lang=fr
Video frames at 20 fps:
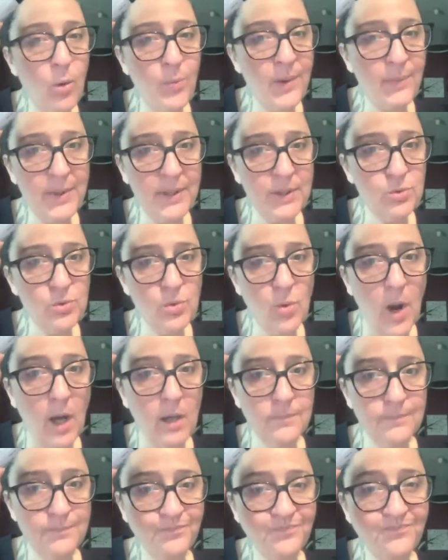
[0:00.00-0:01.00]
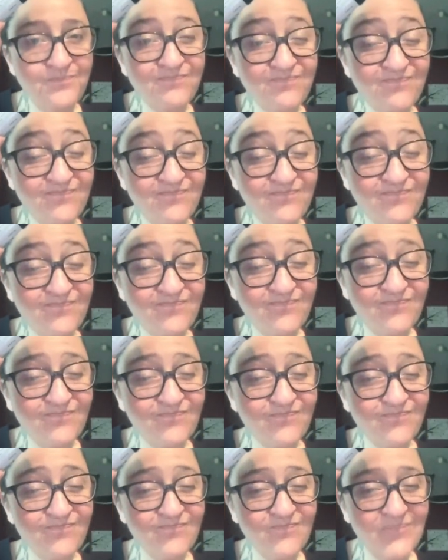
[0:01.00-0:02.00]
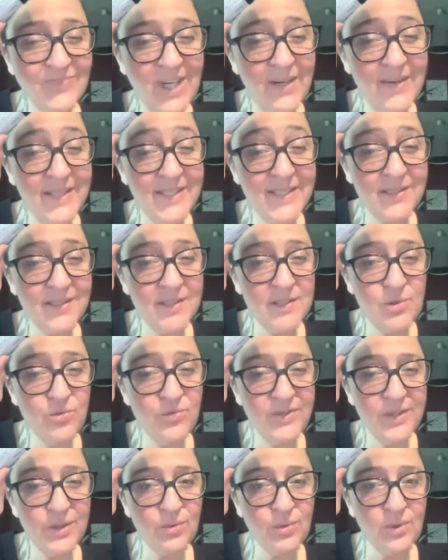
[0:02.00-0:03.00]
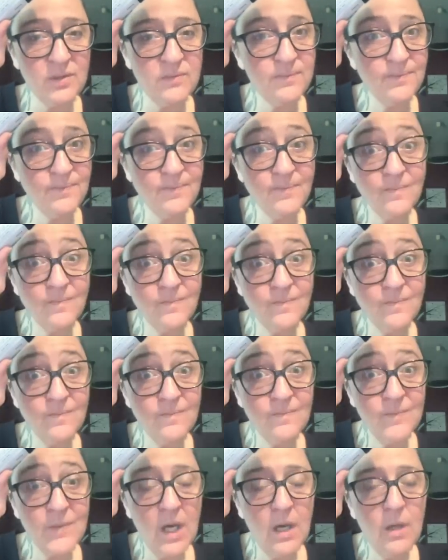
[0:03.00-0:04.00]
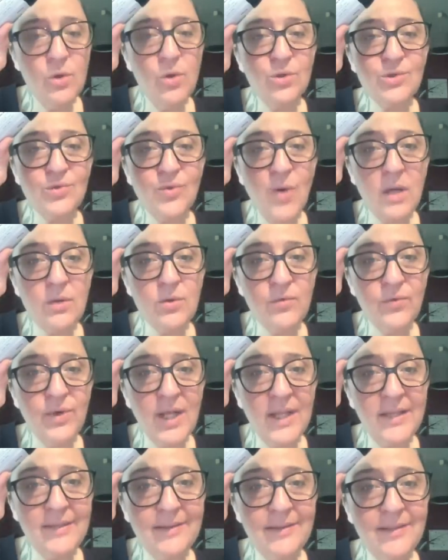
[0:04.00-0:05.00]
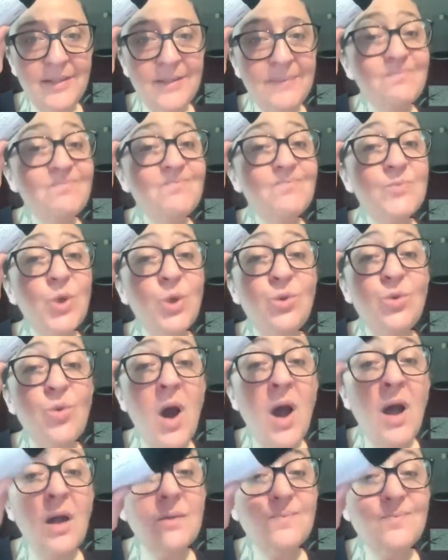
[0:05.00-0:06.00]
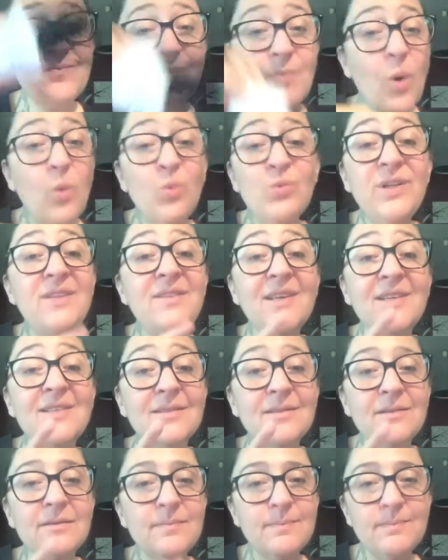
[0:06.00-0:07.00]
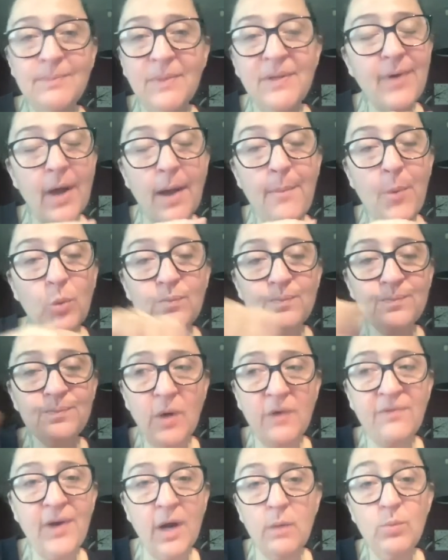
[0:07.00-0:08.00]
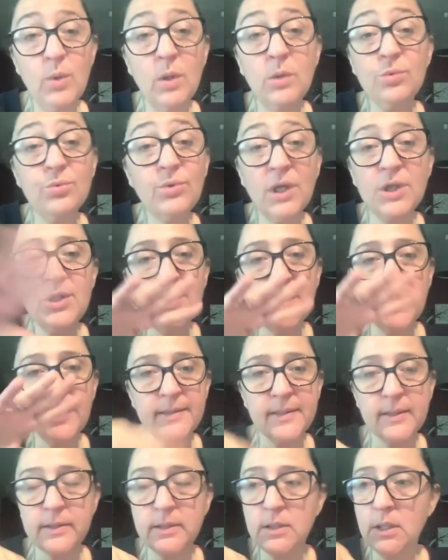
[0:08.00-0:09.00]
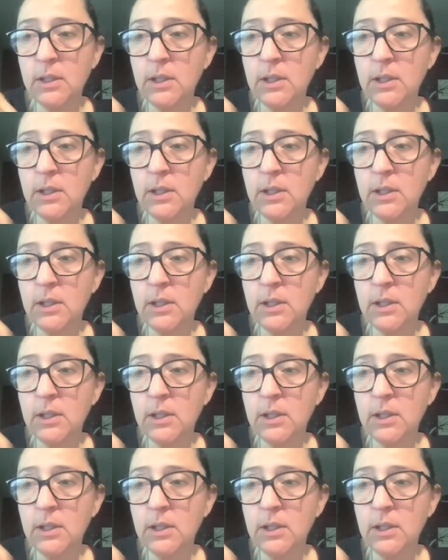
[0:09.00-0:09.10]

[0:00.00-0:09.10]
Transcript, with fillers: pas par du noir. Hmm. Ah ça c'est du vécu. Hein. Le soir devant la télé, le noir, on déteste. Mais vraiment. Enfin, moi en tout cas, je déteste. Hein.